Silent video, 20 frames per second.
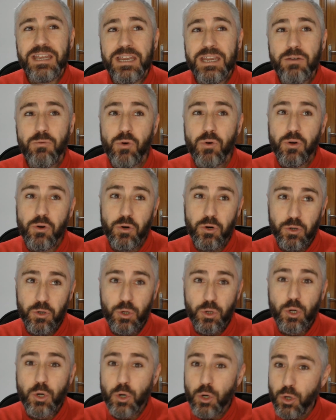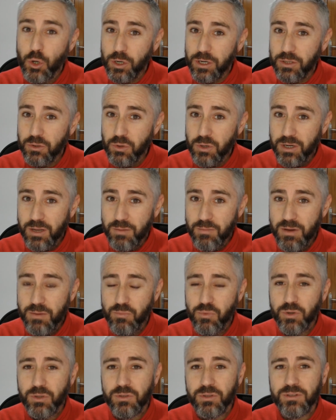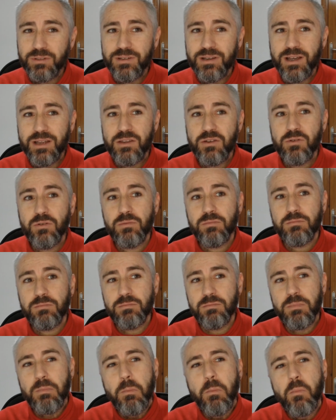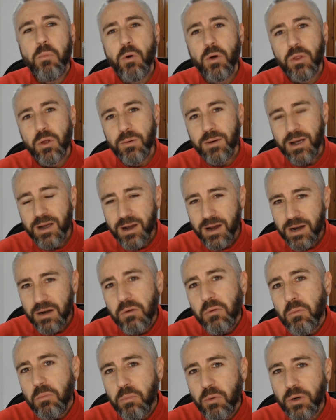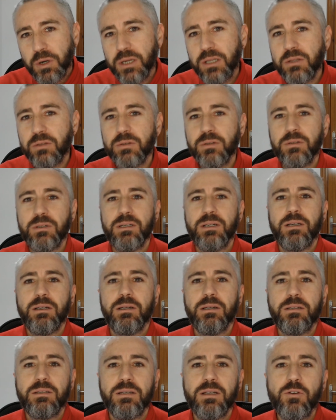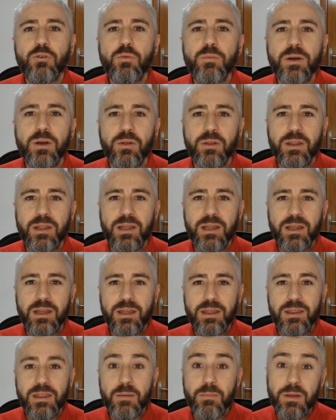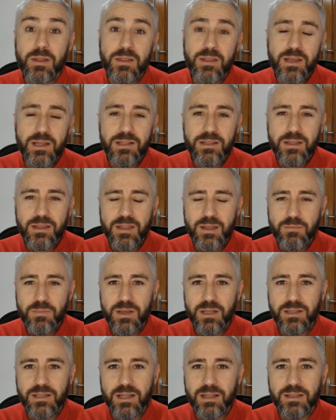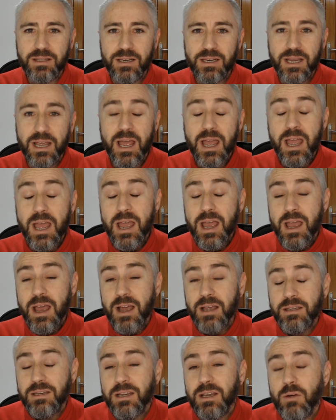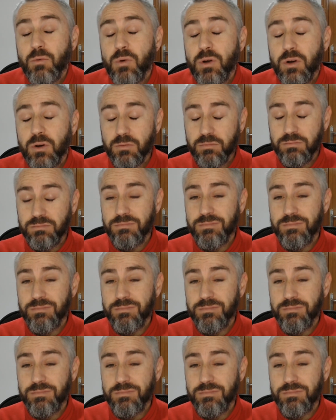Y bueno, creo que con los retos que me he puesto este año puedo bajar un poquito eh, ese número de, de pendientes de mi estantería. Así que bueno,